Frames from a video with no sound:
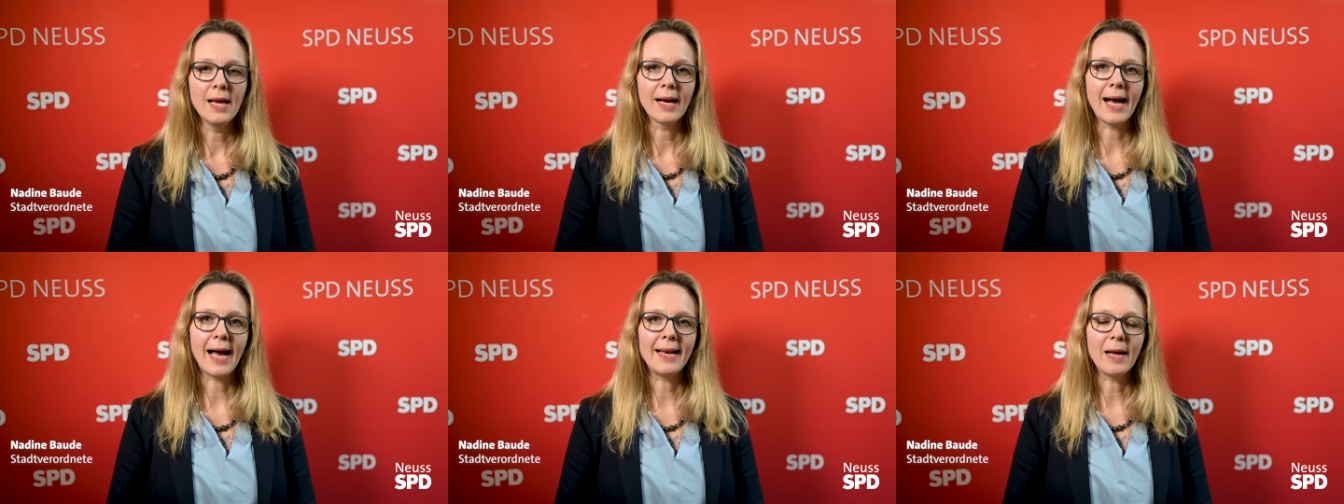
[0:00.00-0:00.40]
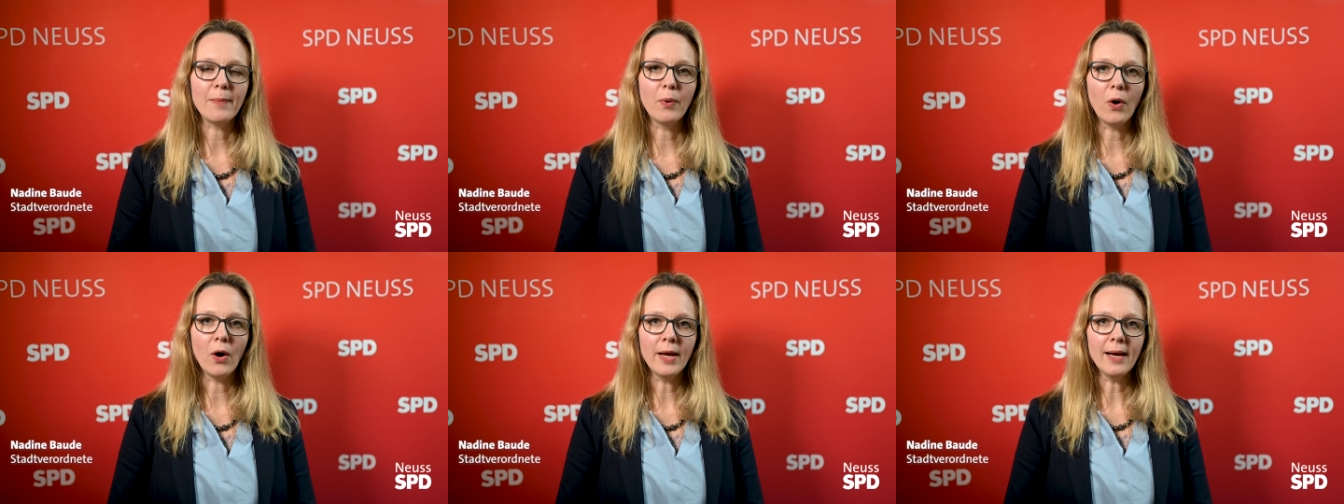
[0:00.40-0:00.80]
Rainer
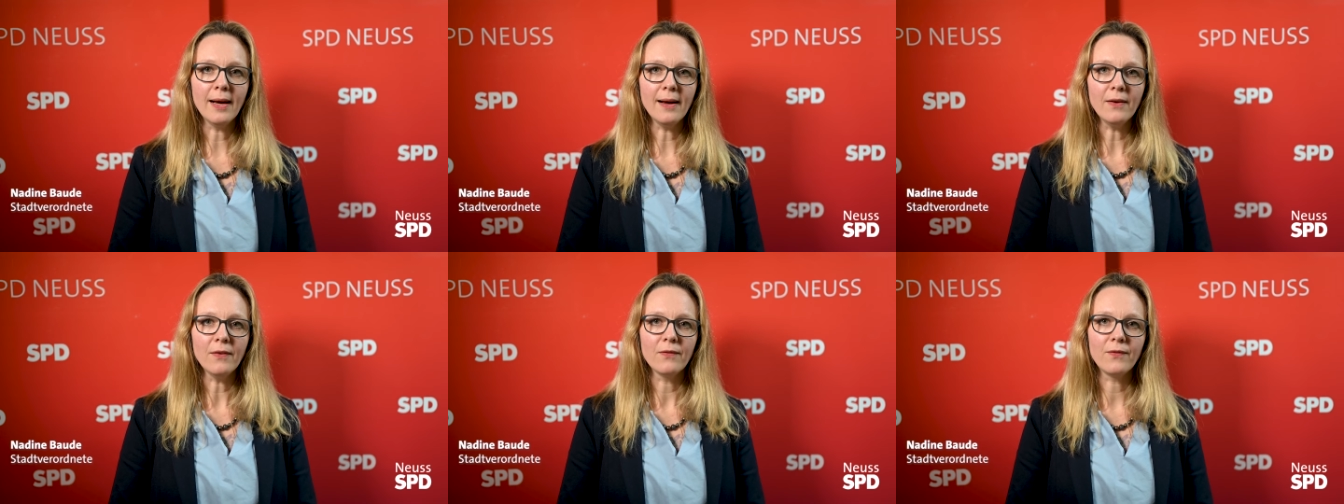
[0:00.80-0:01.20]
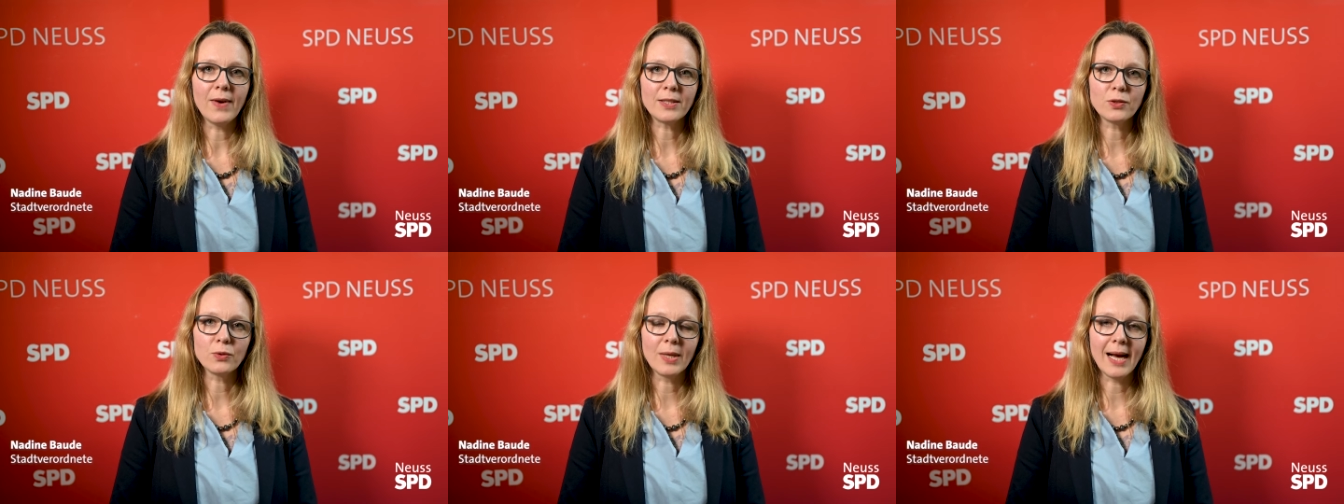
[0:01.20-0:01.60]
Breuer
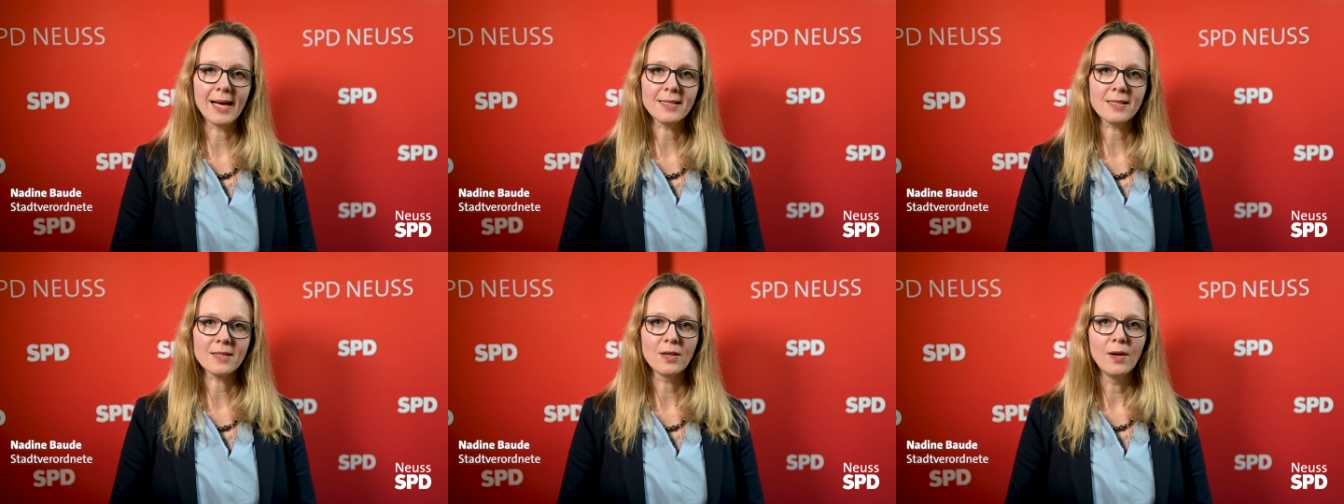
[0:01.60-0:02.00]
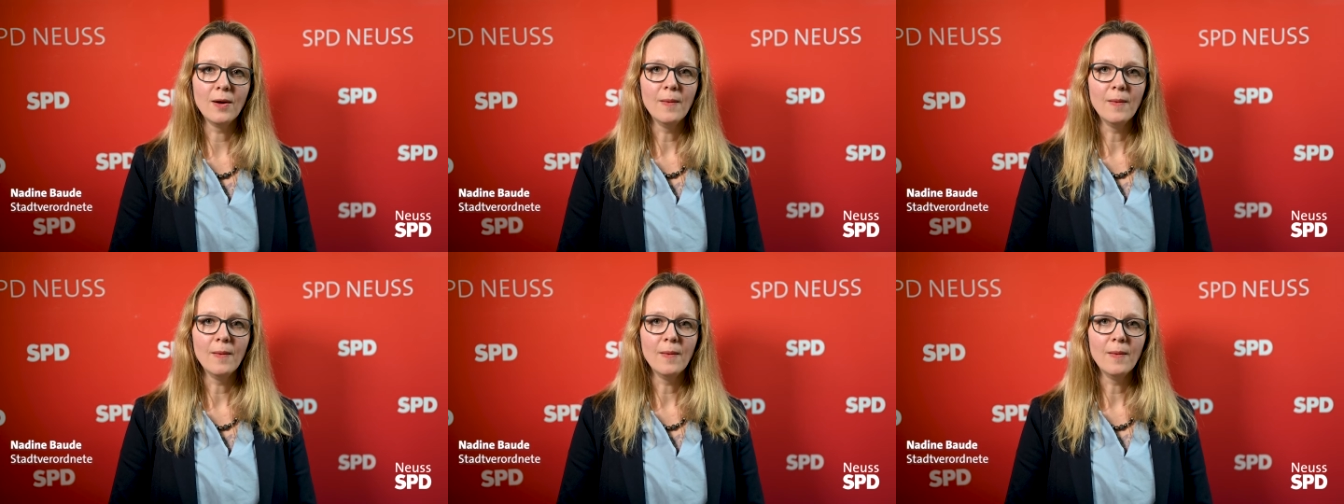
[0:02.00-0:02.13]
war zu Gast